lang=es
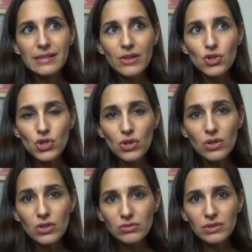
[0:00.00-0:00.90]
que está en
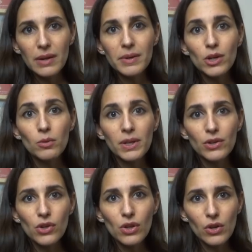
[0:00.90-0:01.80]
shock, que a ver qué
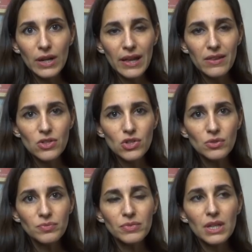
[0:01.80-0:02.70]
opino yo de lo que le ha
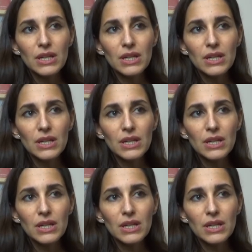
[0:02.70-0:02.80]
dicho.